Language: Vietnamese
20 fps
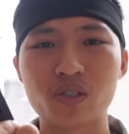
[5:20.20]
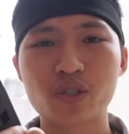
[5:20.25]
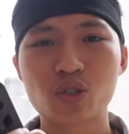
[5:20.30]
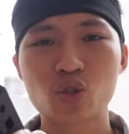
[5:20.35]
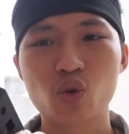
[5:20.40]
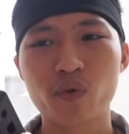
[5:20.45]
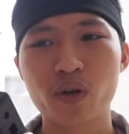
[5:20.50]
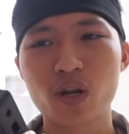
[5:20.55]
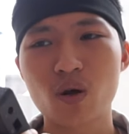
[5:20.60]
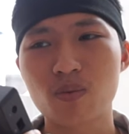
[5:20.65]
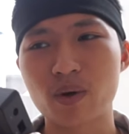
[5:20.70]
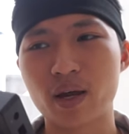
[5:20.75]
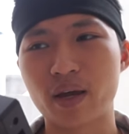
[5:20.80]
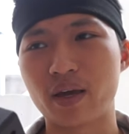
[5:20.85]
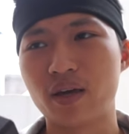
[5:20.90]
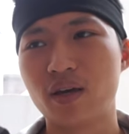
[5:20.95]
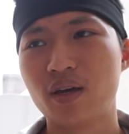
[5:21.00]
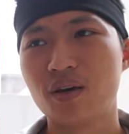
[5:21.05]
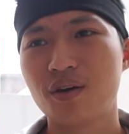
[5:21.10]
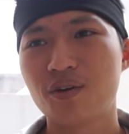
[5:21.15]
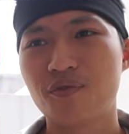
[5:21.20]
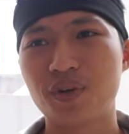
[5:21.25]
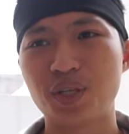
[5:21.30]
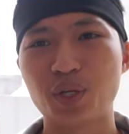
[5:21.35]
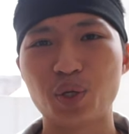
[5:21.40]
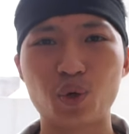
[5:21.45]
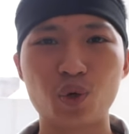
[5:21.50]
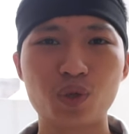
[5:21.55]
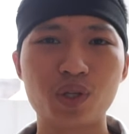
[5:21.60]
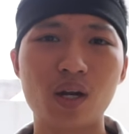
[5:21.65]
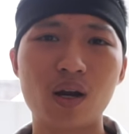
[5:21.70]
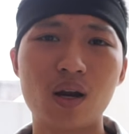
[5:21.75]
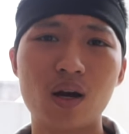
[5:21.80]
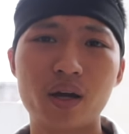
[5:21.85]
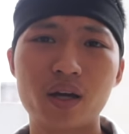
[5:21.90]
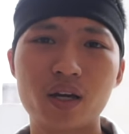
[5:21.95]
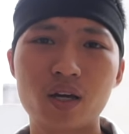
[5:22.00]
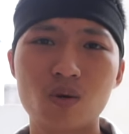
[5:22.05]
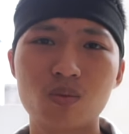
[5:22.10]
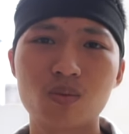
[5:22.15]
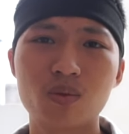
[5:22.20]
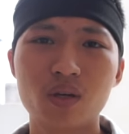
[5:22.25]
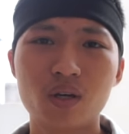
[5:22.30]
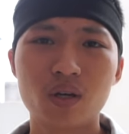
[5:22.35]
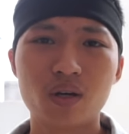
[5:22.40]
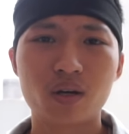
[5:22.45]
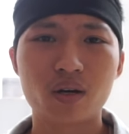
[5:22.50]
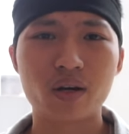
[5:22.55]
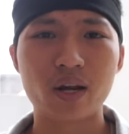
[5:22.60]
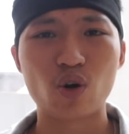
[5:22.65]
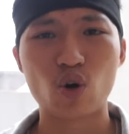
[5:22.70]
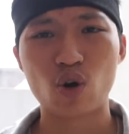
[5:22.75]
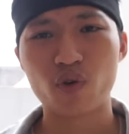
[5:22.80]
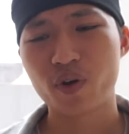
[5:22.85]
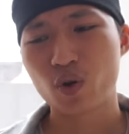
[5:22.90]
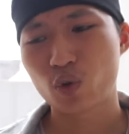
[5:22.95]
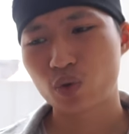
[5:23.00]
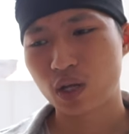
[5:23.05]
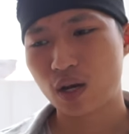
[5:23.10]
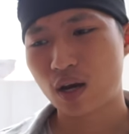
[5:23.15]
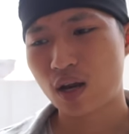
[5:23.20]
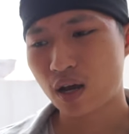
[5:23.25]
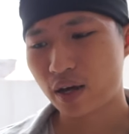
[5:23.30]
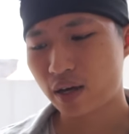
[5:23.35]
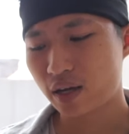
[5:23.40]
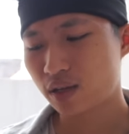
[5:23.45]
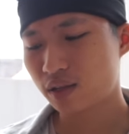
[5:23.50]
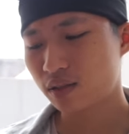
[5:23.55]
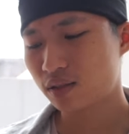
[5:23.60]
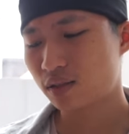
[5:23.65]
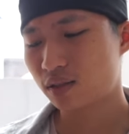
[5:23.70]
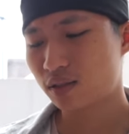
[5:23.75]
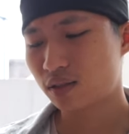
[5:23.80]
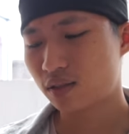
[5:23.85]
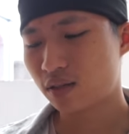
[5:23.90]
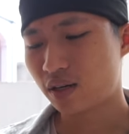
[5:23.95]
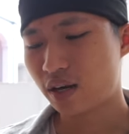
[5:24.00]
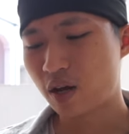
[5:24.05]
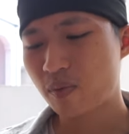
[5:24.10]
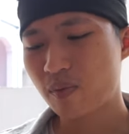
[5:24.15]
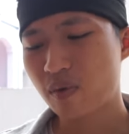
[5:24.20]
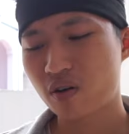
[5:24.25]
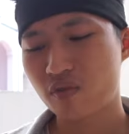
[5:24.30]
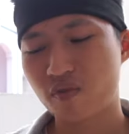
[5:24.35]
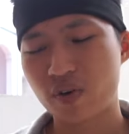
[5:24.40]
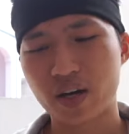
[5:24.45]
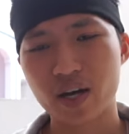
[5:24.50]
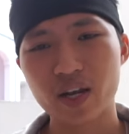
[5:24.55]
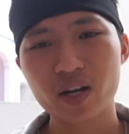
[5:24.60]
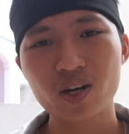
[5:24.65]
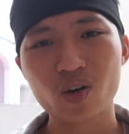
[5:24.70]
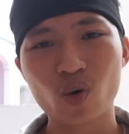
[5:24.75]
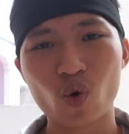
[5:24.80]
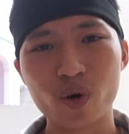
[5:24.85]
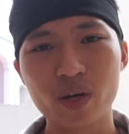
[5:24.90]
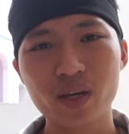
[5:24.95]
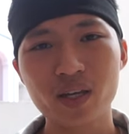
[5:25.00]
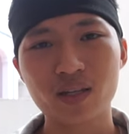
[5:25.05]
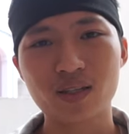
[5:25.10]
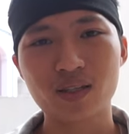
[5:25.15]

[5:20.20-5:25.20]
chiếc Sovedoc này vậy thì nó có tiện lợi hay không để nói về độ tiện lợi nếu mà về kết nối